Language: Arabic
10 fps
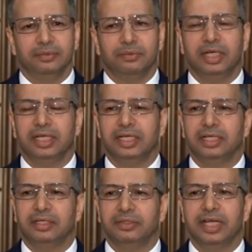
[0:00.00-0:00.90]

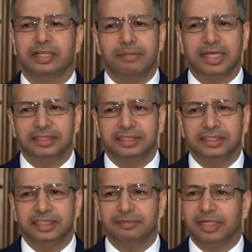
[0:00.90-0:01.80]
وهناك
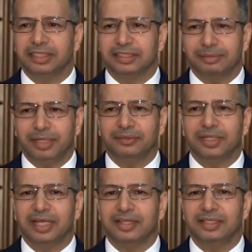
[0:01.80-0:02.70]
مادتين المادة
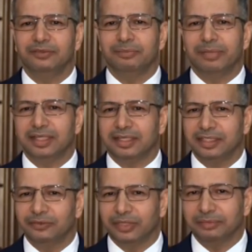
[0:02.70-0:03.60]
37 والمادة
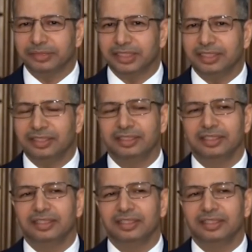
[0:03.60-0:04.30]
52